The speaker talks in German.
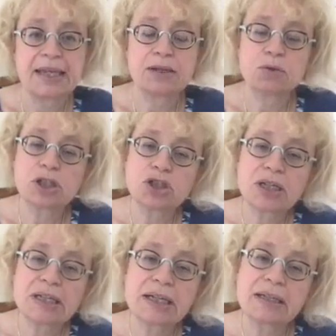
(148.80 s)
Der
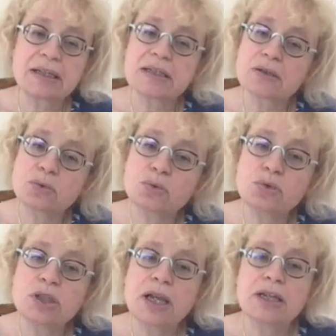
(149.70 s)
Ultraschall kann ganz
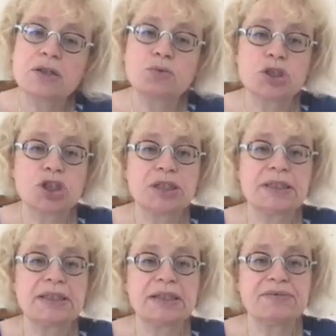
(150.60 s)
gut die
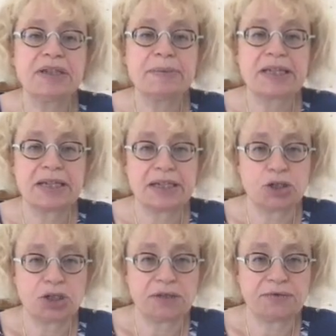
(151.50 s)
unterschiedliche
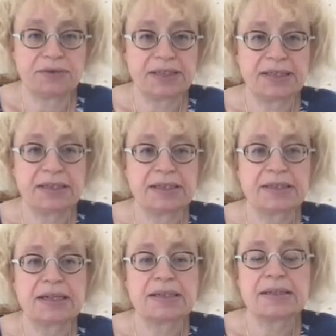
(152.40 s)
Gewebseigenschaften sehen.
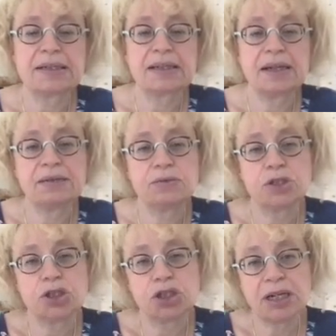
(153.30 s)
Das heißt, er kann
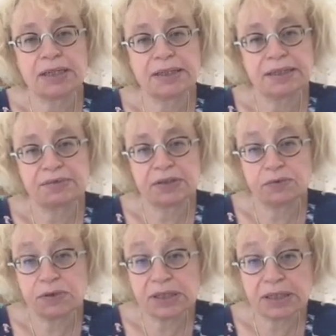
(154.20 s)
unterscheiden, ist etwas
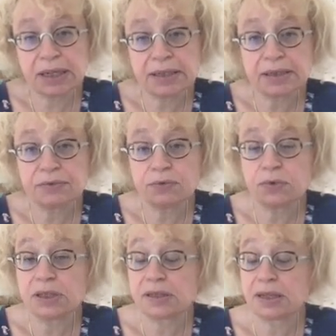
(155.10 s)

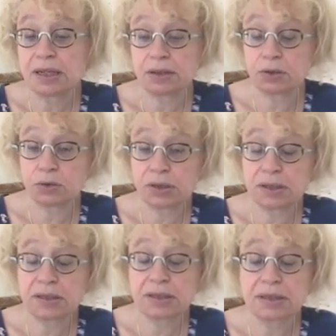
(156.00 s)
flüssigkeitsgefüllt, also eine
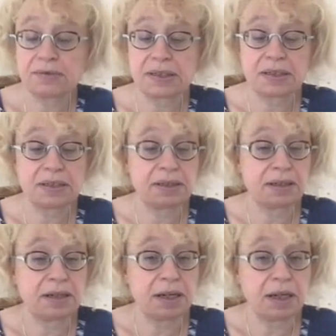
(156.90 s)
Zyste, ist etwas
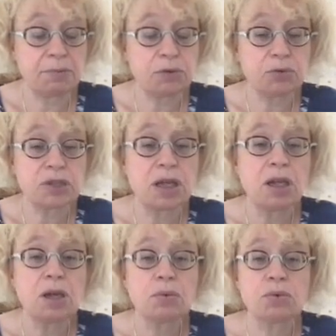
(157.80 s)
eher harmlos
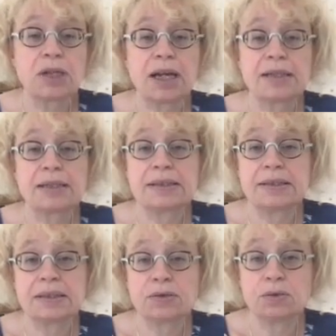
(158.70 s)
oder handelt es
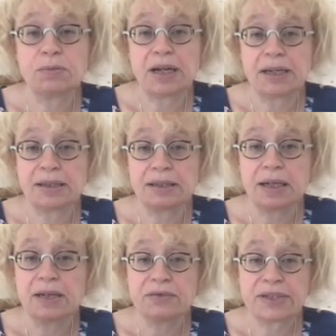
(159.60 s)
sich doch um einen
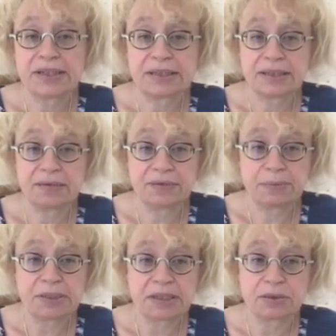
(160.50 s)
festen
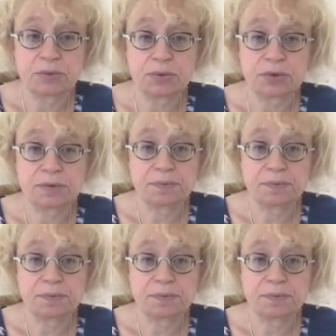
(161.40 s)
Gewebsknoten